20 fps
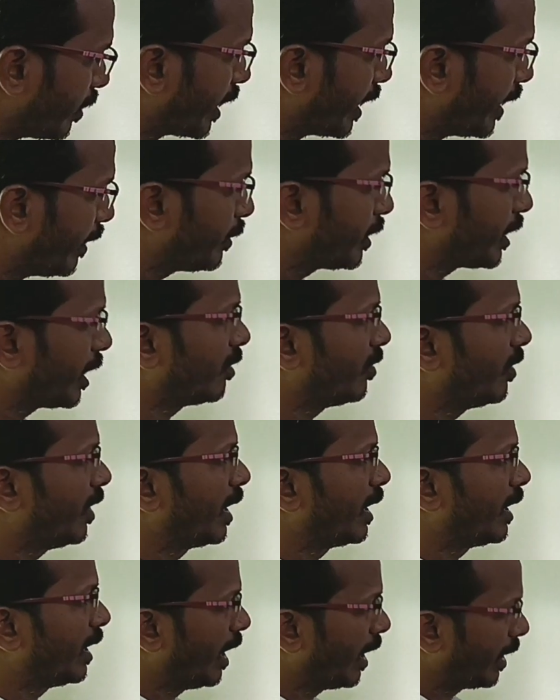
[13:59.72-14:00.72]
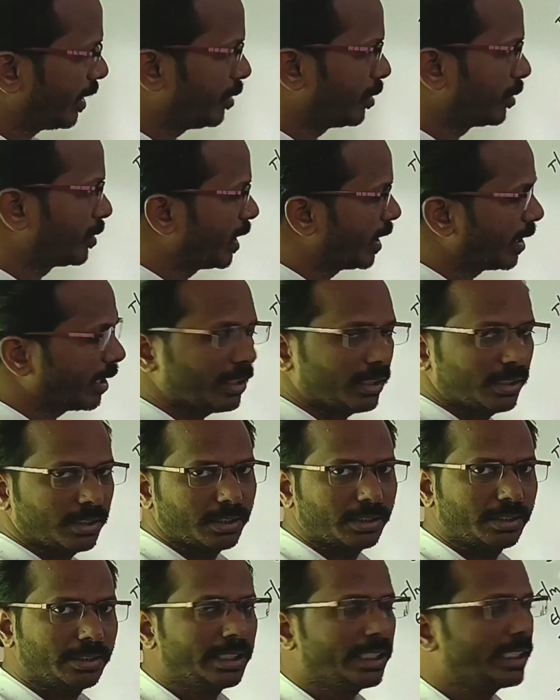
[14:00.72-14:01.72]
ఏం చదవాలి అన్నది ఒకసారి
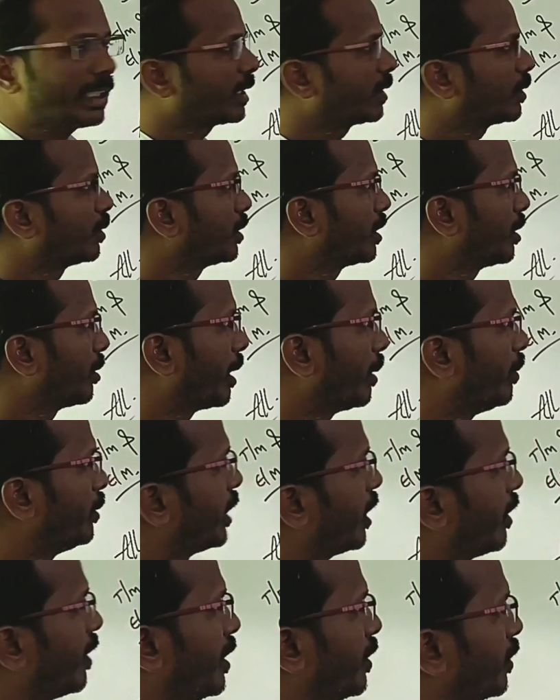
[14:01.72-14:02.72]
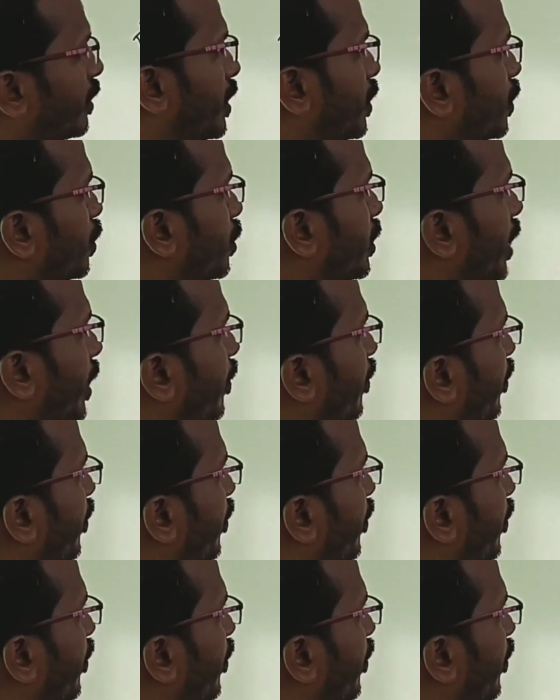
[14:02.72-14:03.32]
జిఎస్ కోసం ఏం చదవాలి ఒకసారి చూద్దాం